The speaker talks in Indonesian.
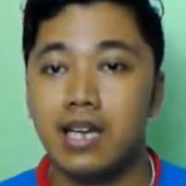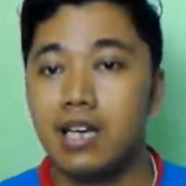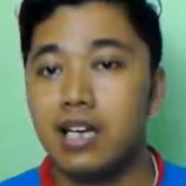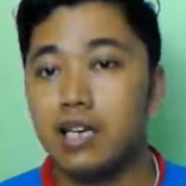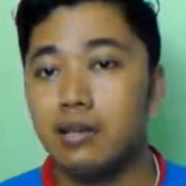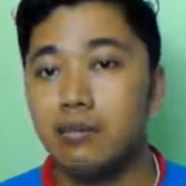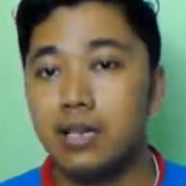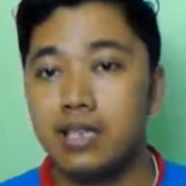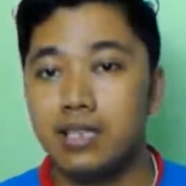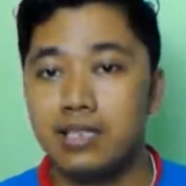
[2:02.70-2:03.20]

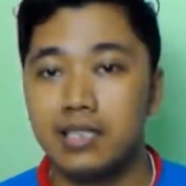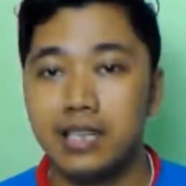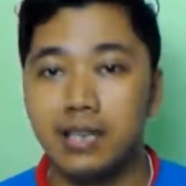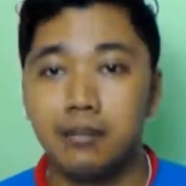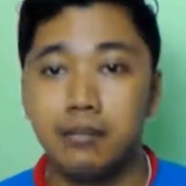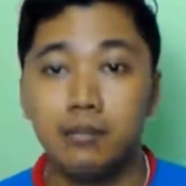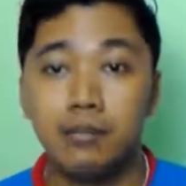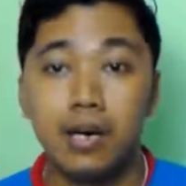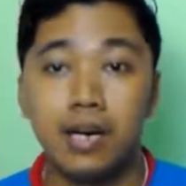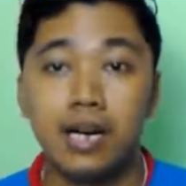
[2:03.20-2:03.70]
kalian mengecek
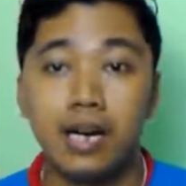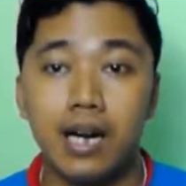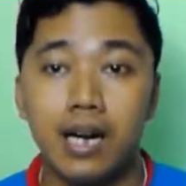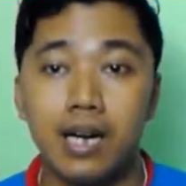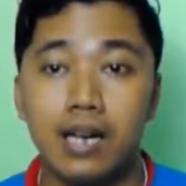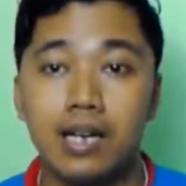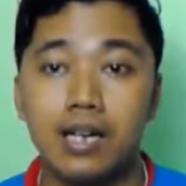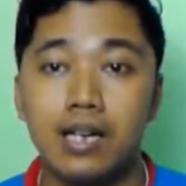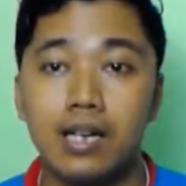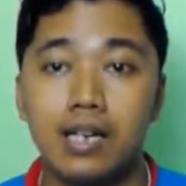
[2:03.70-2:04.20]
barang
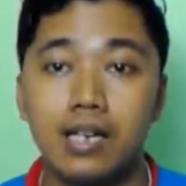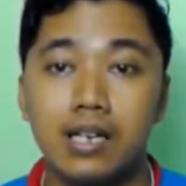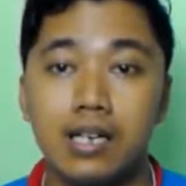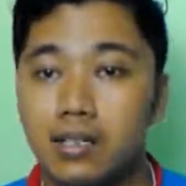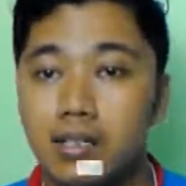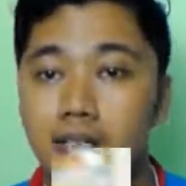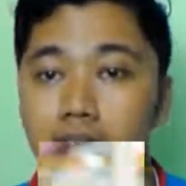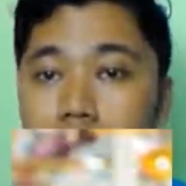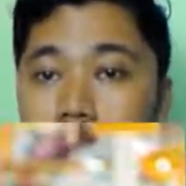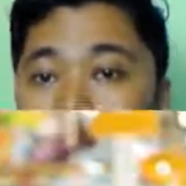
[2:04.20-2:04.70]

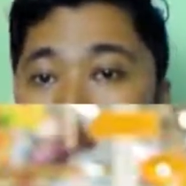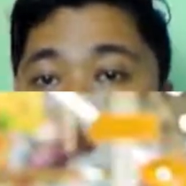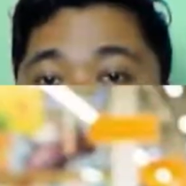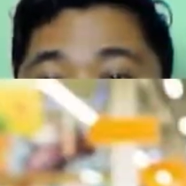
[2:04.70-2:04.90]
yang